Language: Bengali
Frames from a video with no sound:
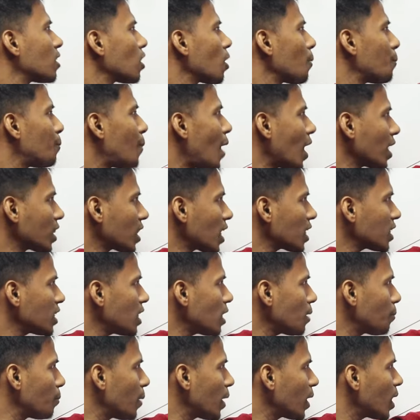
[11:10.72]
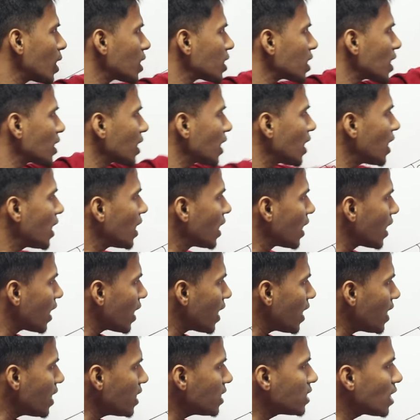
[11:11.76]
তাহলে বাতাসের বেগের সাথে
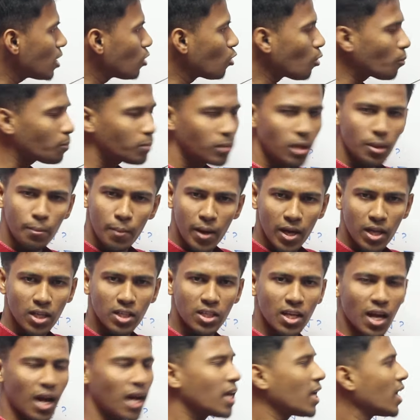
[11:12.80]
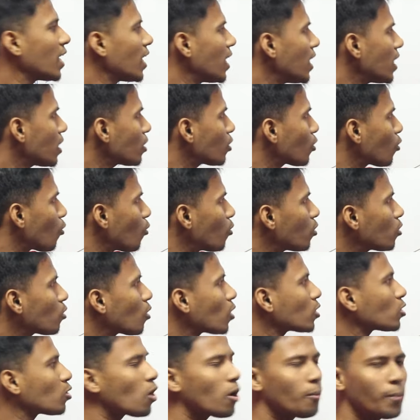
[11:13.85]
এই যে লব্ধি বেগটা এর কোণ
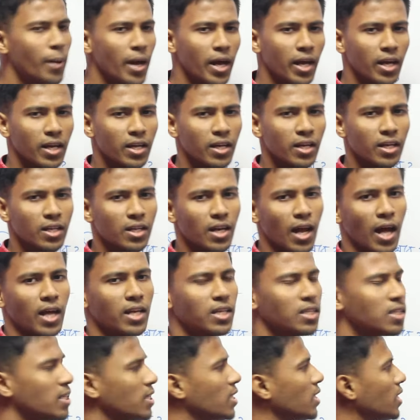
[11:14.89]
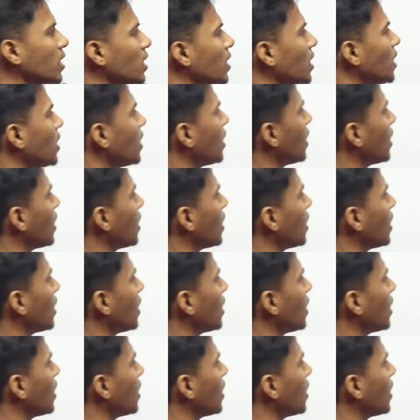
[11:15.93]
কত হবে নাইনটি ডিগ্রি